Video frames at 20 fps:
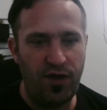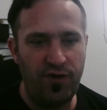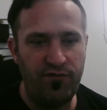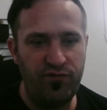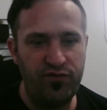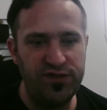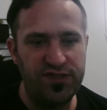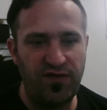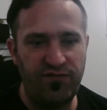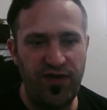
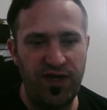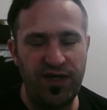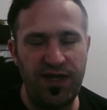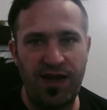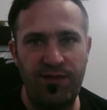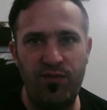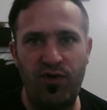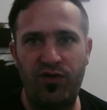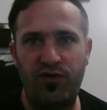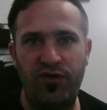vous avez
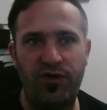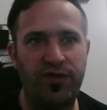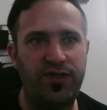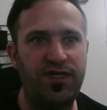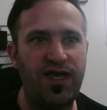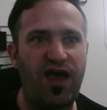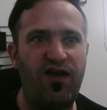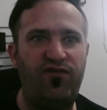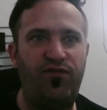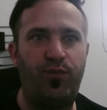également
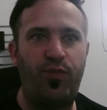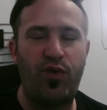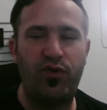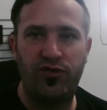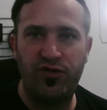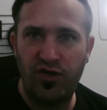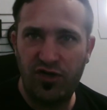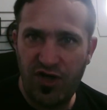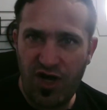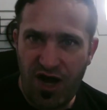Carve
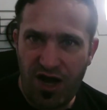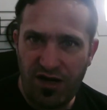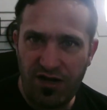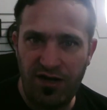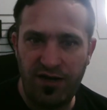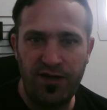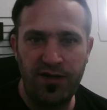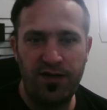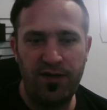Protocol.